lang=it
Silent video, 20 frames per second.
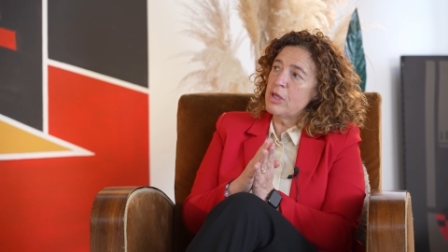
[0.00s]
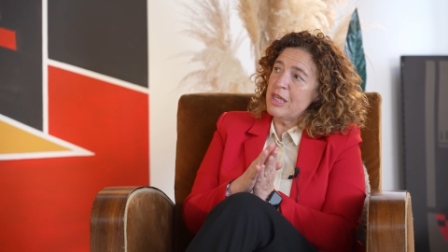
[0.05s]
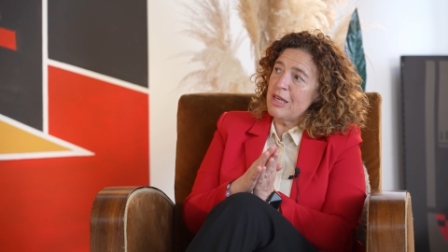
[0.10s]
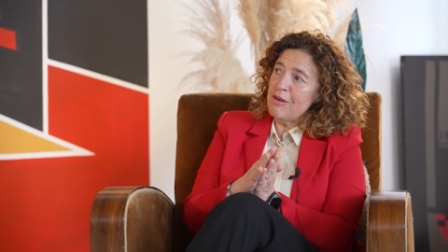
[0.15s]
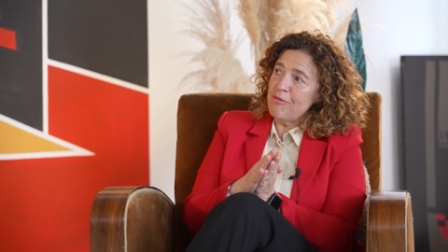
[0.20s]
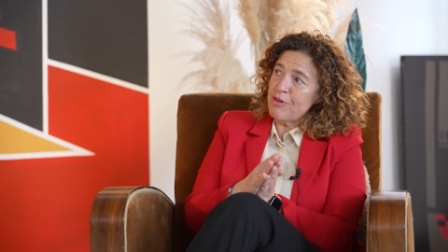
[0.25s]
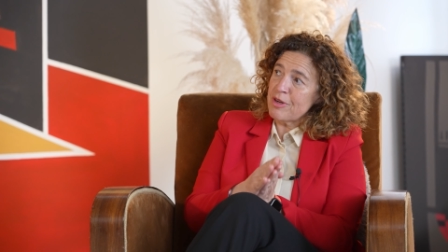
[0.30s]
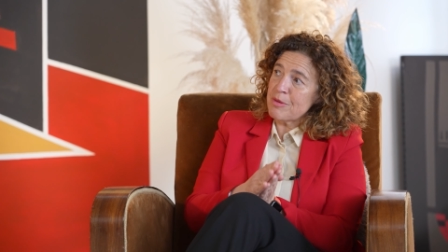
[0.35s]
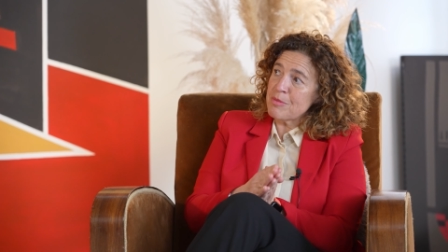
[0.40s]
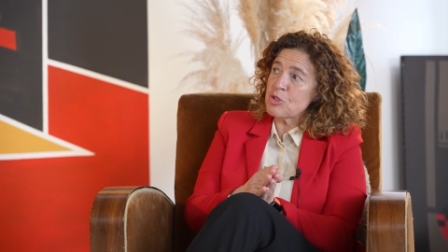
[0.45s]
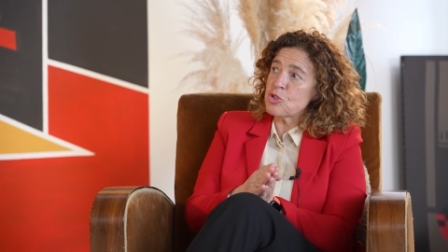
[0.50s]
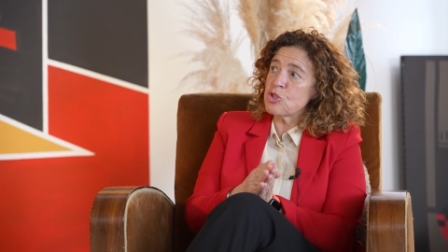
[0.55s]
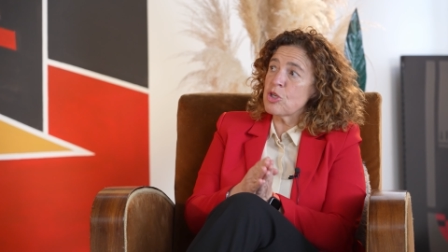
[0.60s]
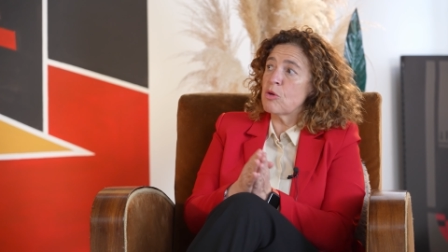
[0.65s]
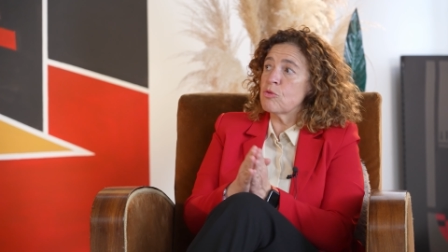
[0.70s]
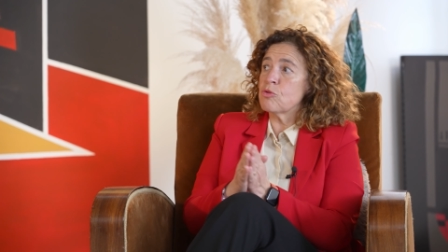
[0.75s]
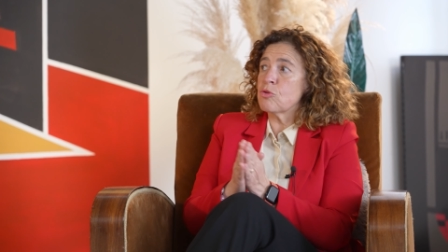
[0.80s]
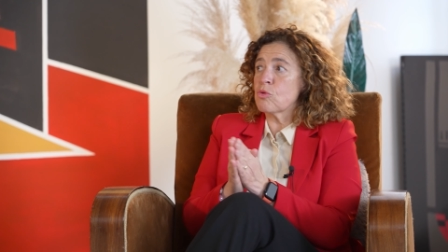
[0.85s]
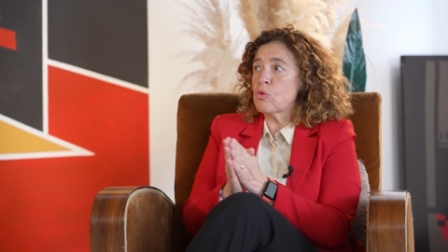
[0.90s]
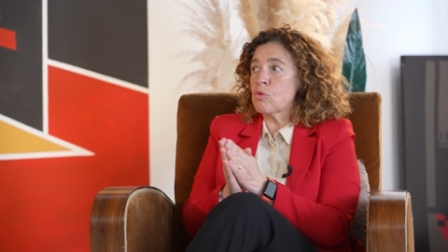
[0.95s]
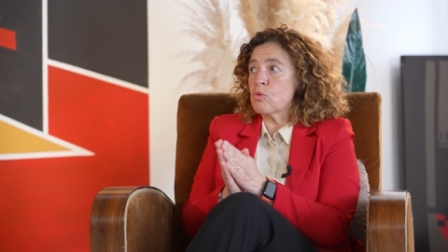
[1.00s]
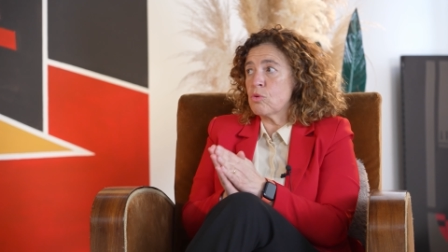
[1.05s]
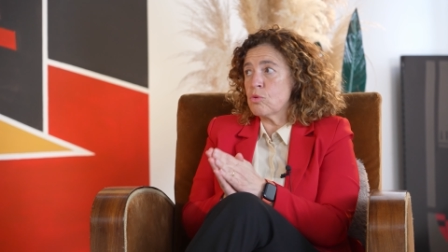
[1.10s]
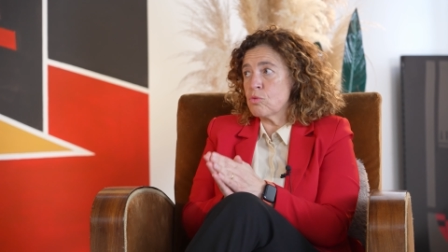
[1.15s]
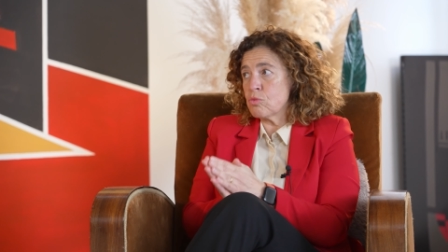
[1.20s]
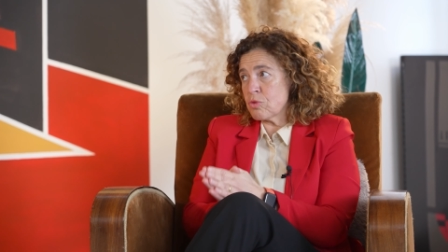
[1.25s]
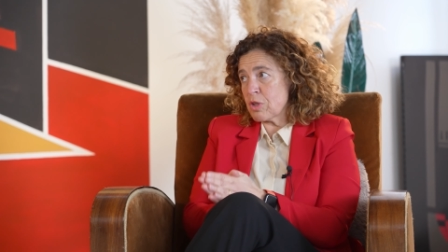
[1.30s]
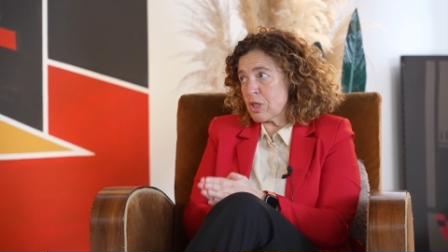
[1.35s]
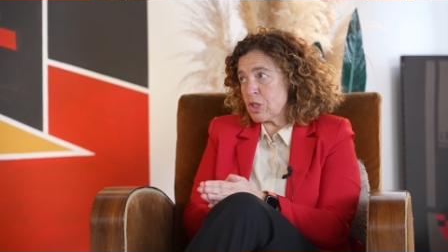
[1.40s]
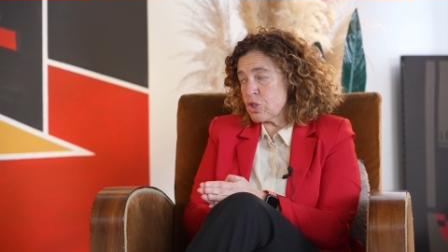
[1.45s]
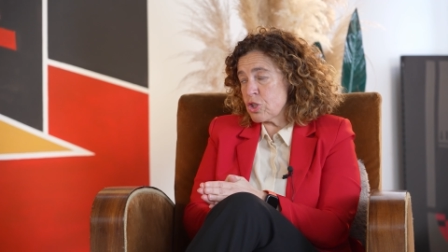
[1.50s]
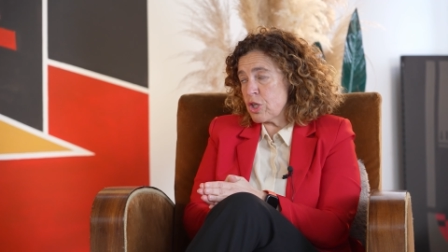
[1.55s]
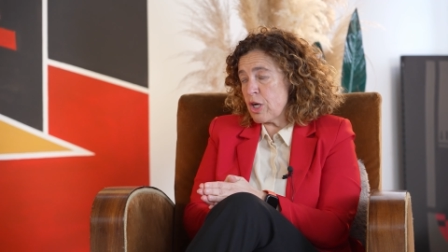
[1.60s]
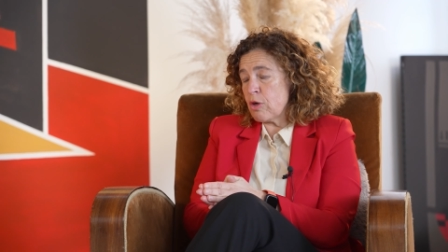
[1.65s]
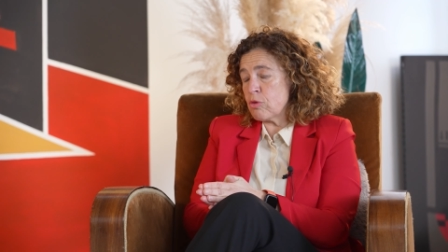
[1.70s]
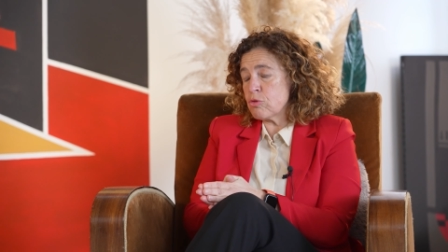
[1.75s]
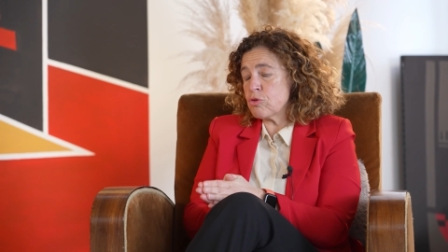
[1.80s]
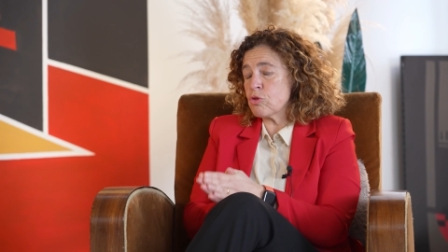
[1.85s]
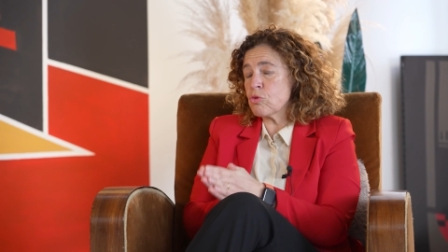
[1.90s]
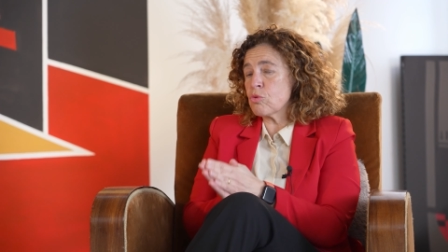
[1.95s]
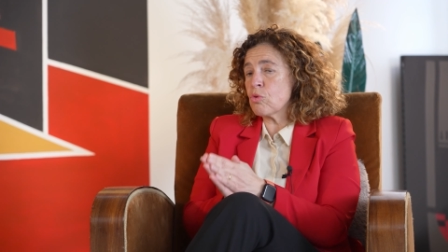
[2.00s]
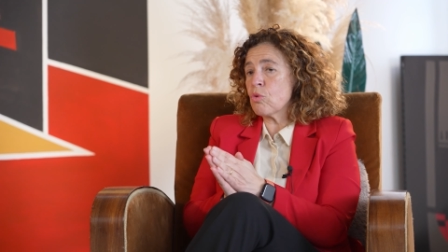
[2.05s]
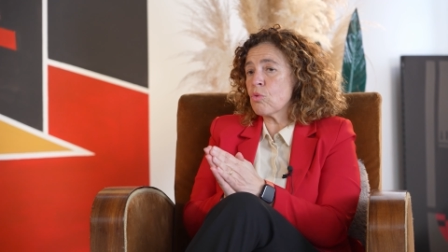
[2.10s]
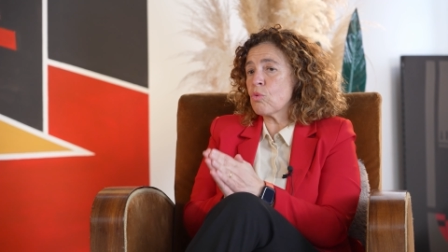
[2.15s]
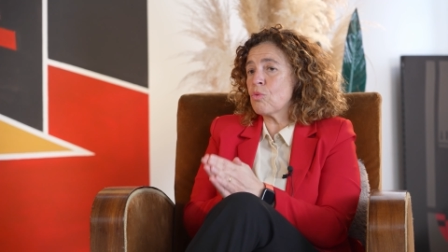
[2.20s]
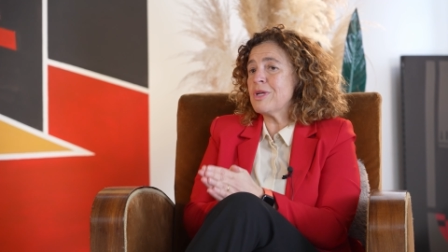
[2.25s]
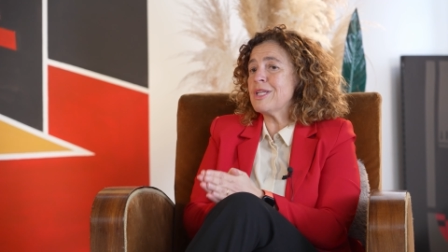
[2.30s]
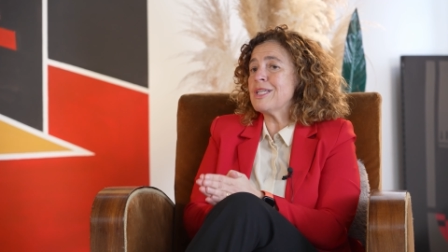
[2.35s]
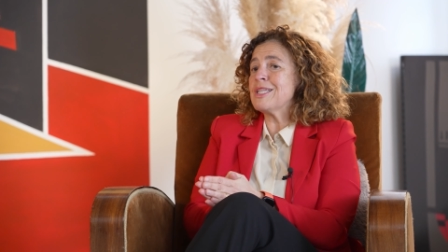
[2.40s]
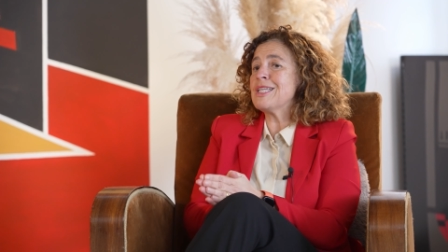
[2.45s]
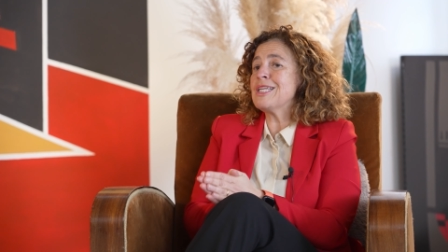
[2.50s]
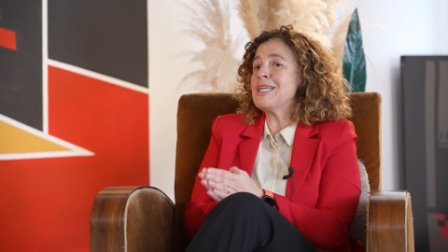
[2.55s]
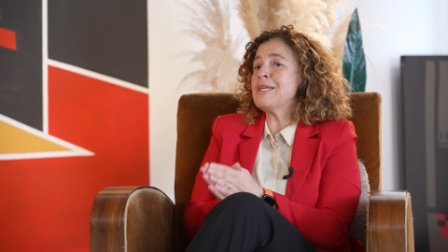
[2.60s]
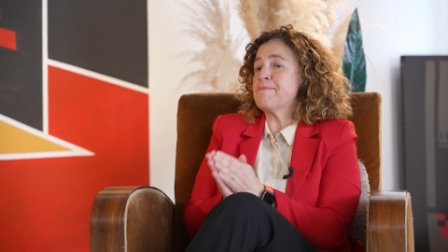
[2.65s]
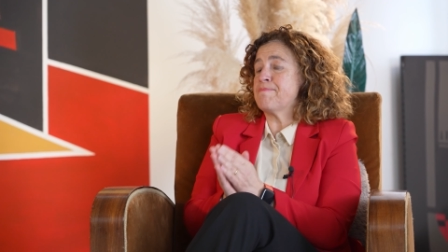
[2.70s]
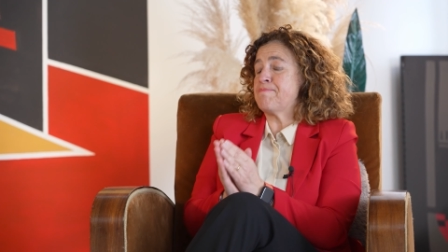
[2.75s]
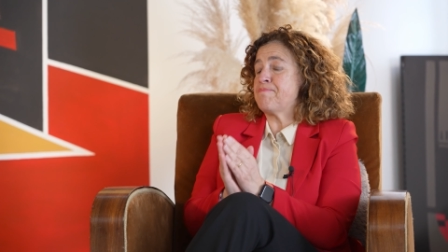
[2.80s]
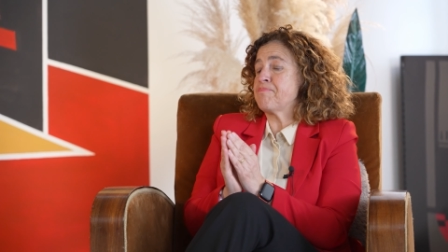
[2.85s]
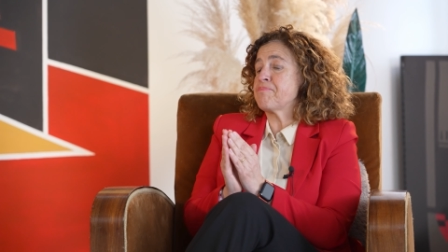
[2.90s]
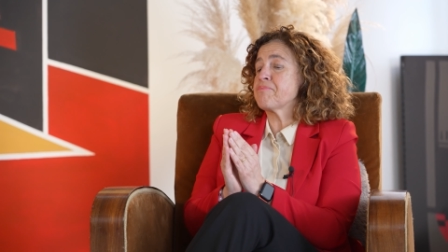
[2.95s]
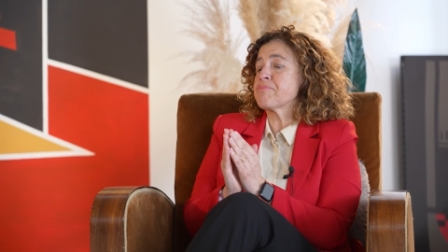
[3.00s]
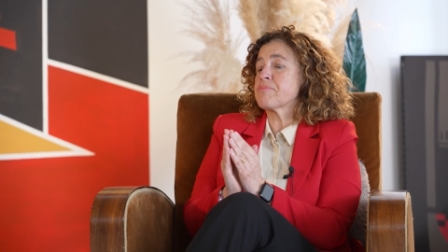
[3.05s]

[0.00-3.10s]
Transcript: il farmaceutico col nutraceutico, quindi